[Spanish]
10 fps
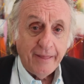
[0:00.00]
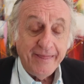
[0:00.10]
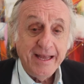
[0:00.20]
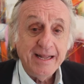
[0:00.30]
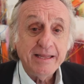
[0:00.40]

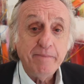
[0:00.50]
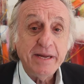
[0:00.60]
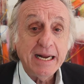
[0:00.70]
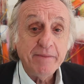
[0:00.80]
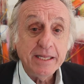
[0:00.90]
del
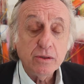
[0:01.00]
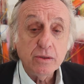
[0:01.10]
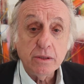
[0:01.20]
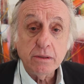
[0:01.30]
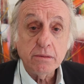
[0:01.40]

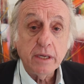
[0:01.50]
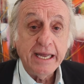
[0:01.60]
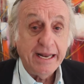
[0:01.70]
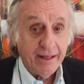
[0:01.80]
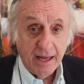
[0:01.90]
temperamento
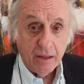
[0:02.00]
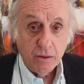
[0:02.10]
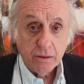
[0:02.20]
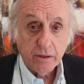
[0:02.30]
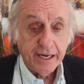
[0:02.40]

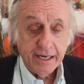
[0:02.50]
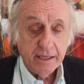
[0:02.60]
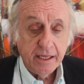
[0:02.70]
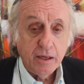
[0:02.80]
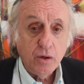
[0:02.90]
heredado o
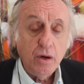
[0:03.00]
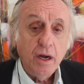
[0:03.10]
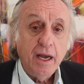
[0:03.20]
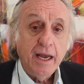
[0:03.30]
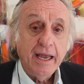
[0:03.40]
genético
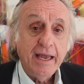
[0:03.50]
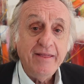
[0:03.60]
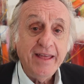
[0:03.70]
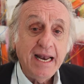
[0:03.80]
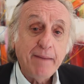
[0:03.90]
y
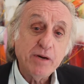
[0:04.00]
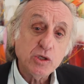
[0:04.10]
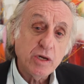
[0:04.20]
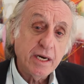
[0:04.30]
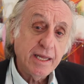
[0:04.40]
de la
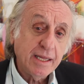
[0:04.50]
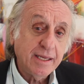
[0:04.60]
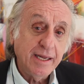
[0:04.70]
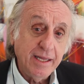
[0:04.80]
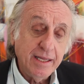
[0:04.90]
personalidad
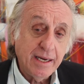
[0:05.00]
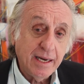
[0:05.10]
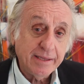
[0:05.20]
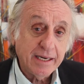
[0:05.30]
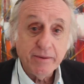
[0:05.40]

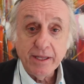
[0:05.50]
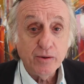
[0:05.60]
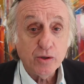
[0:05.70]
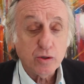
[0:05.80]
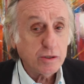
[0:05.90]
adquirida a través de
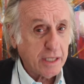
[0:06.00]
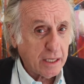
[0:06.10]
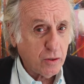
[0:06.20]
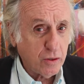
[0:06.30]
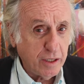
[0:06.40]
nuestro
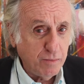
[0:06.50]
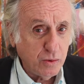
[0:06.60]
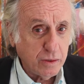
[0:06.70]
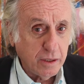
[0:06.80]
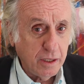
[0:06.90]
contacto con el
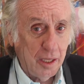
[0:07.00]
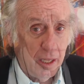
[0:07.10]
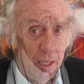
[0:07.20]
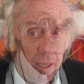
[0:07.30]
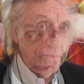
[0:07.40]
mundo.
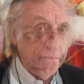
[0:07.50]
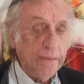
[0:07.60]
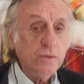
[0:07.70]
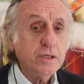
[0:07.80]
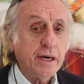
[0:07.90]

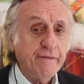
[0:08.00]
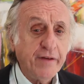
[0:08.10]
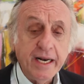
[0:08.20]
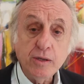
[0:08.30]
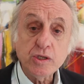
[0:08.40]
Vamos a
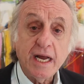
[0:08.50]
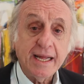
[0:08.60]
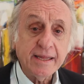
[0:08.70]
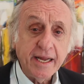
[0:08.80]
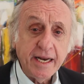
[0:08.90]
referirnos a
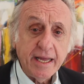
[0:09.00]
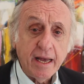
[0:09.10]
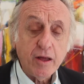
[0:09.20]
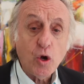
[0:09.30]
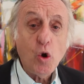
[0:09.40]
las
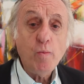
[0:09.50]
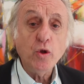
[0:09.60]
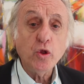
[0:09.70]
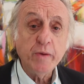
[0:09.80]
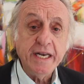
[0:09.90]
técnicas
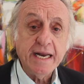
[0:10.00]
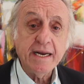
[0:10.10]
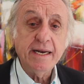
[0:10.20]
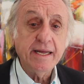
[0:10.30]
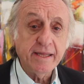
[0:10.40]
cómo dominar
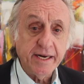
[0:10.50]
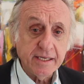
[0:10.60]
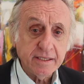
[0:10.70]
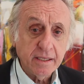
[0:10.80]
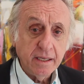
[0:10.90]
el
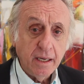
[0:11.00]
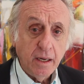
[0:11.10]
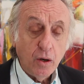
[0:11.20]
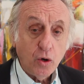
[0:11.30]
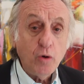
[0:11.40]
estrés
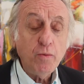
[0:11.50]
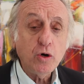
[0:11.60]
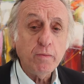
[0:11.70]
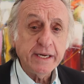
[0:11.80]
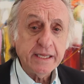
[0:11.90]
cómo
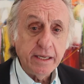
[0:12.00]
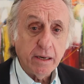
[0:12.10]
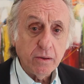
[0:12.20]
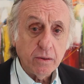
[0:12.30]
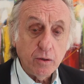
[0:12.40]

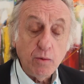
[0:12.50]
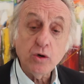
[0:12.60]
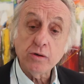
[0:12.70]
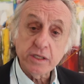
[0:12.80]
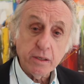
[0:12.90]
combatirlo, cómo
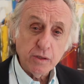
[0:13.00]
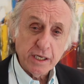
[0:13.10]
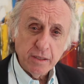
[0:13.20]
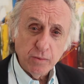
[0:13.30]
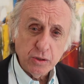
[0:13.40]
conocer
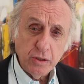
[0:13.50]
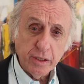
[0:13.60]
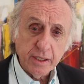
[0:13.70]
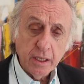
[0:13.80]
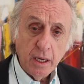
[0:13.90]
nuestras
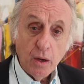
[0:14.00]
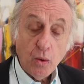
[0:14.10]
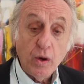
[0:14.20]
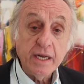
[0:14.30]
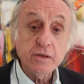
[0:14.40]
emociones,
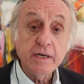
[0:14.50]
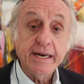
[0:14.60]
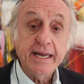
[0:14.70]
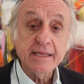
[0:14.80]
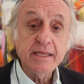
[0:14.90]
cuáles son
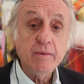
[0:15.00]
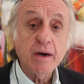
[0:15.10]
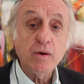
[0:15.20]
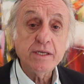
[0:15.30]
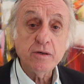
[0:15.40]
las
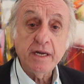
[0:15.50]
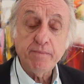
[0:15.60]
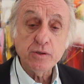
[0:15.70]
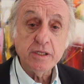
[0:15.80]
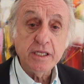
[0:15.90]
negativas, cuáles son las
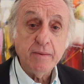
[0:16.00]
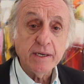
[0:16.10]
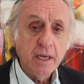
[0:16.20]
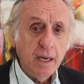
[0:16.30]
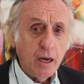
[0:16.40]

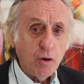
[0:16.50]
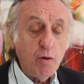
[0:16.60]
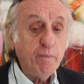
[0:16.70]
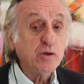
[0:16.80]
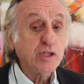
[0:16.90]
positivas,
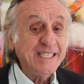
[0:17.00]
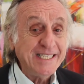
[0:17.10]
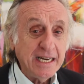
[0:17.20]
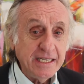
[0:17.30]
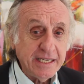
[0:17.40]
cómo
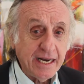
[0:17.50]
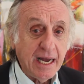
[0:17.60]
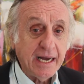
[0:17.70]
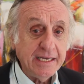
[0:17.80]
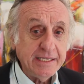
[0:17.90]

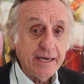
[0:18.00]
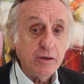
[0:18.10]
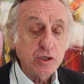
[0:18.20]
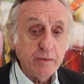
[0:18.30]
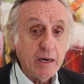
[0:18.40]
potencializar aquellas que
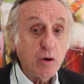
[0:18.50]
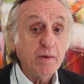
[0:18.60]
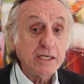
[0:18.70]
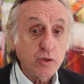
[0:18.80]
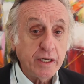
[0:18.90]
nos llevaron a un
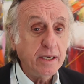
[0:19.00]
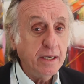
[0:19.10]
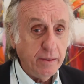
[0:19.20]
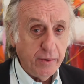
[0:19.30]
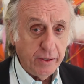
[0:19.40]
mayor
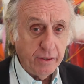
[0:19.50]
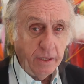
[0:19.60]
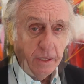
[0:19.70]
equilibrio.